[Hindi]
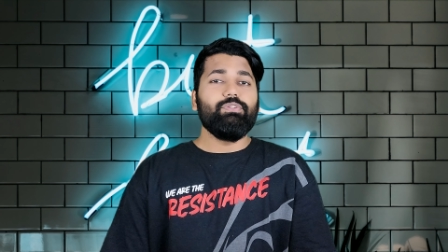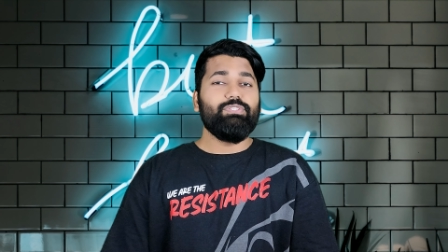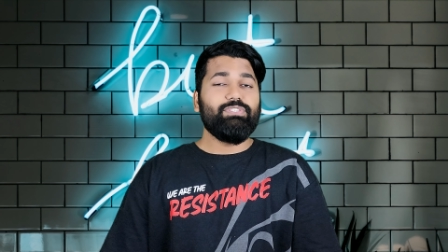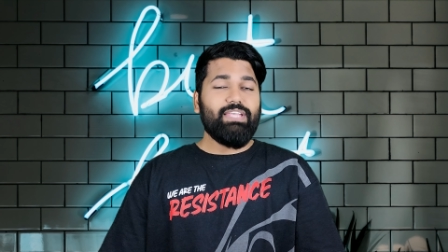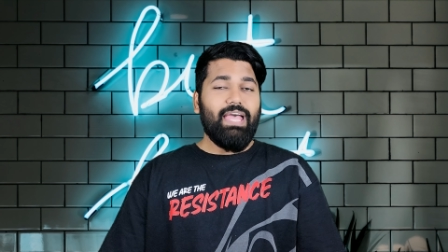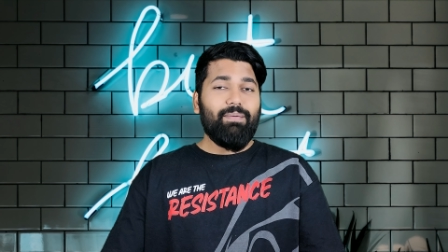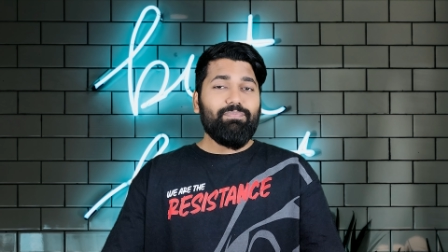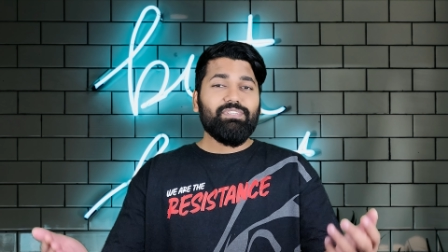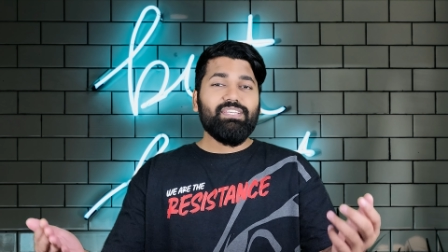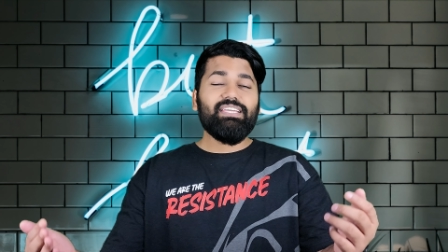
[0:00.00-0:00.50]

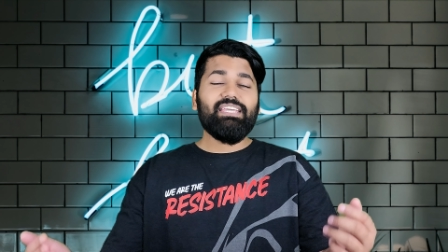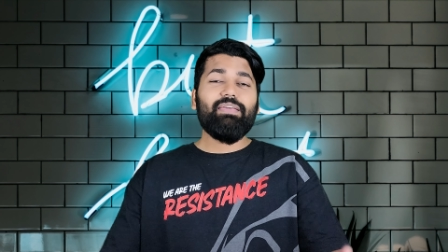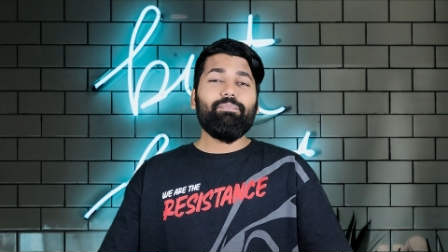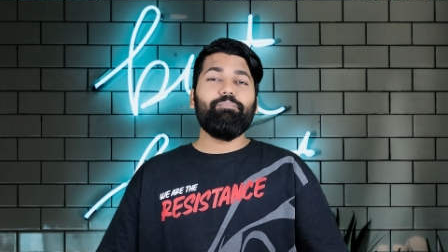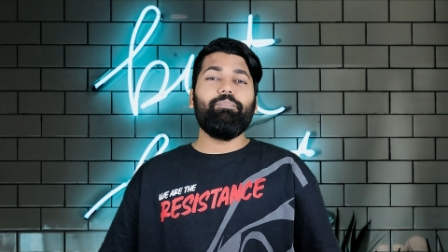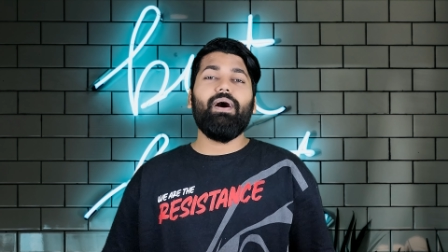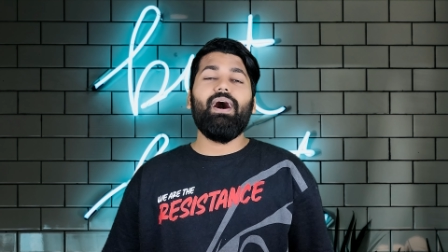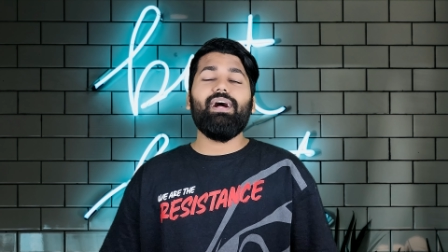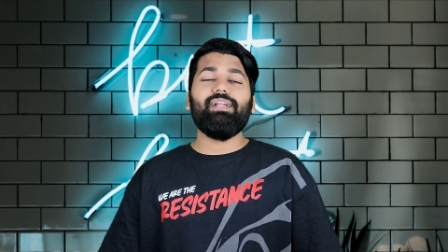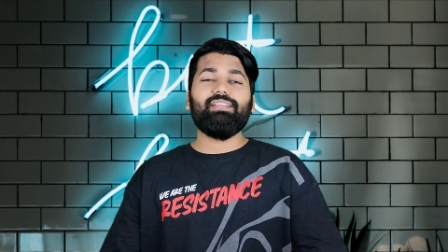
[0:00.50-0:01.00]
सैमसंग की
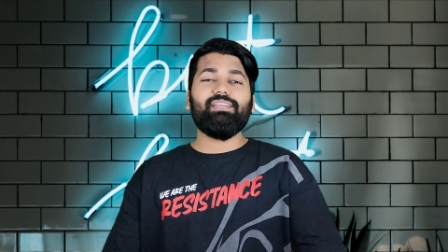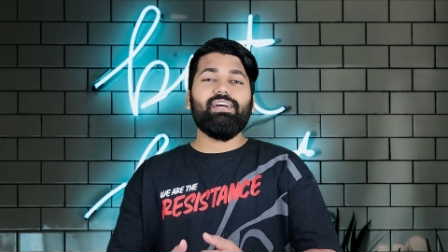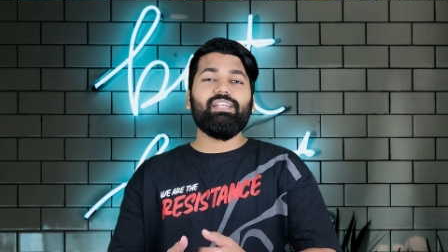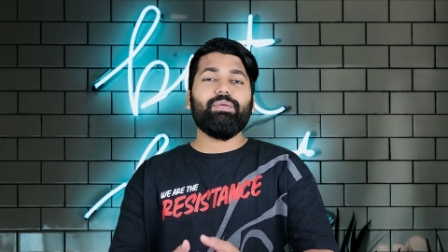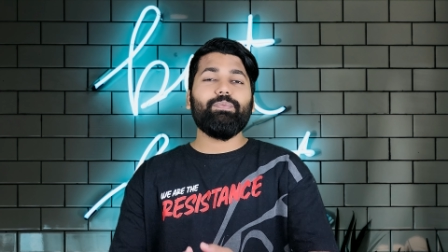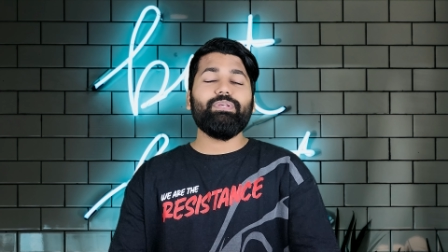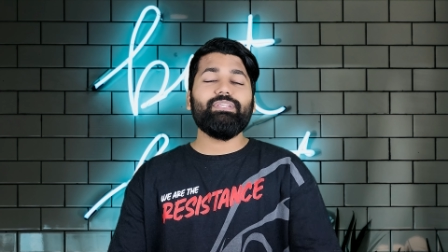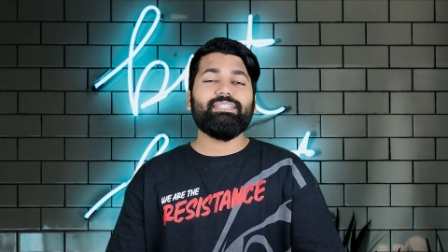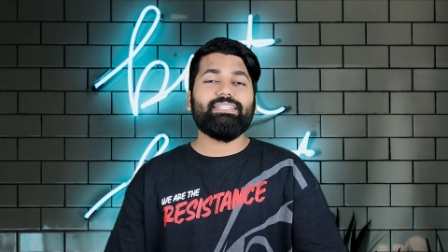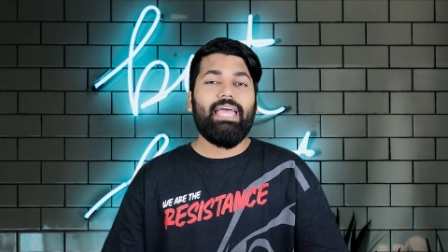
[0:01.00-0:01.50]
बात करते
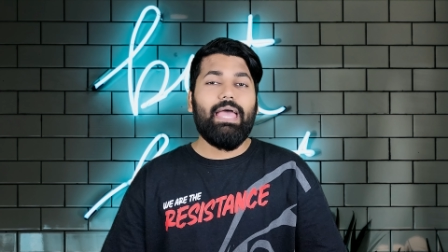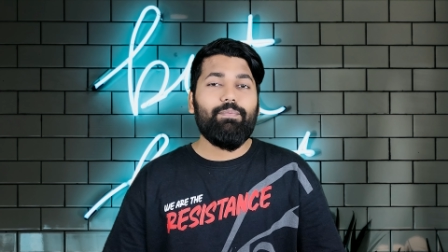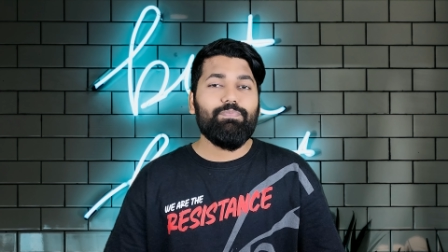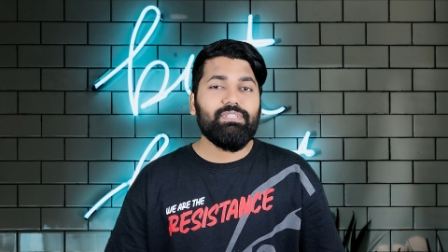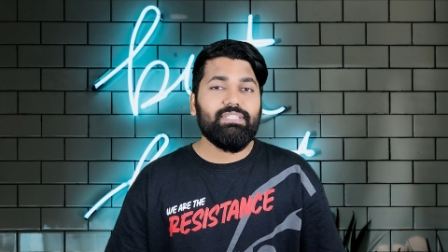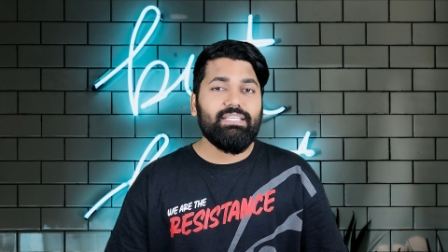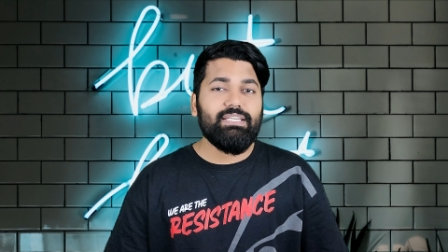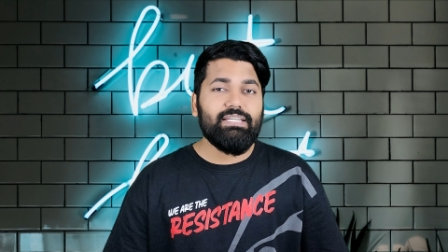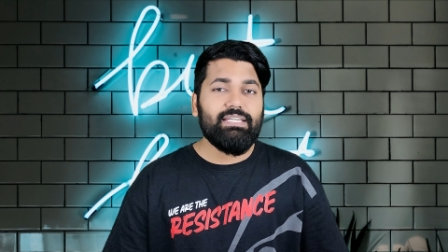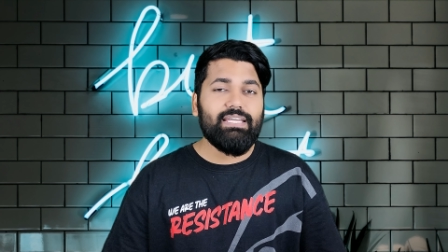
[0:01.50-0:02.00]
हुए
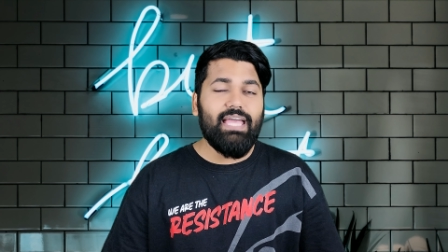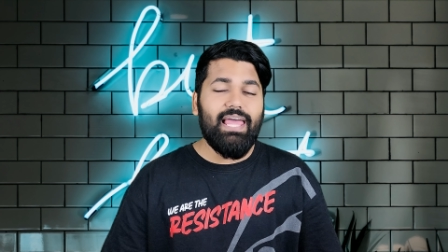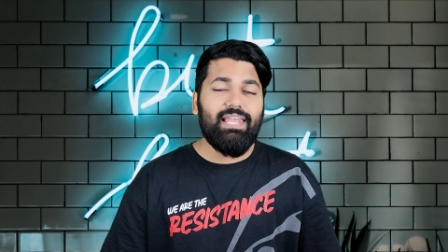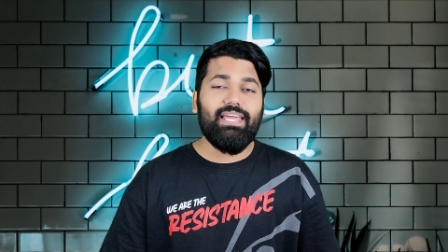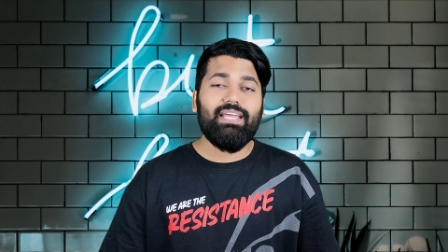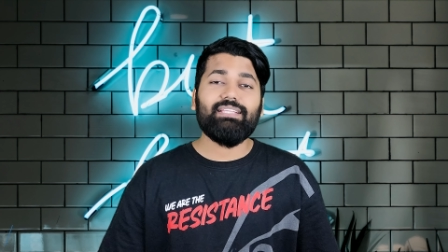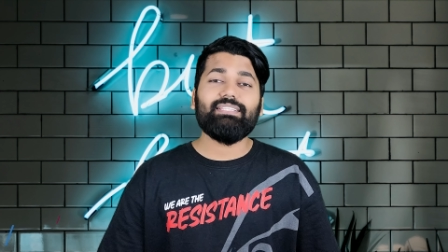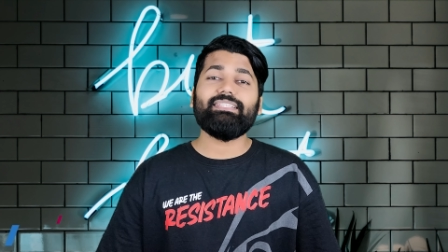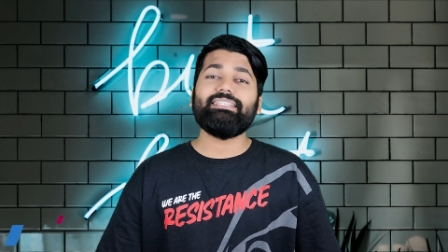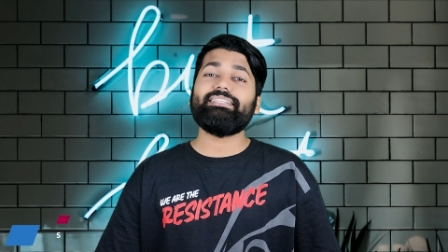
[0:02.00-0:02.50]
सैमसंग
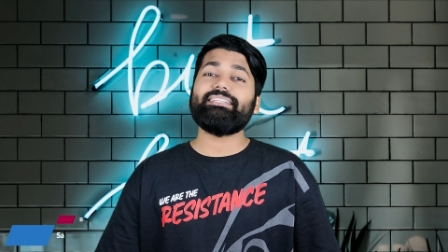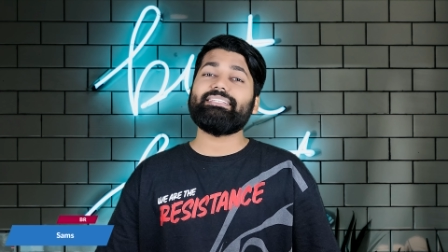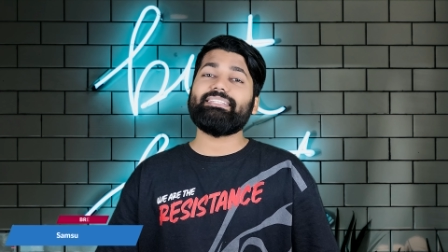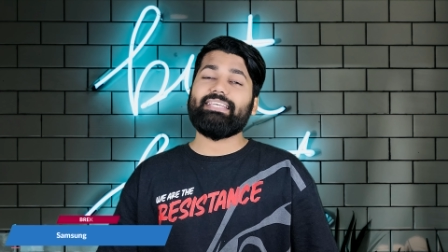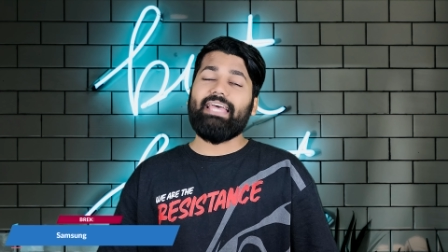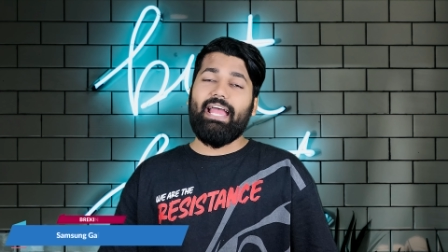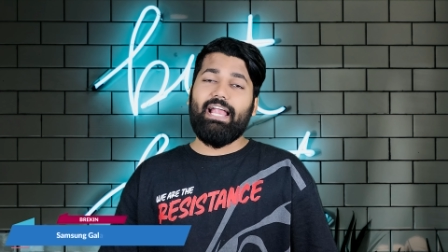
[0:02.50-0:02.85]
गैलेक्सी Z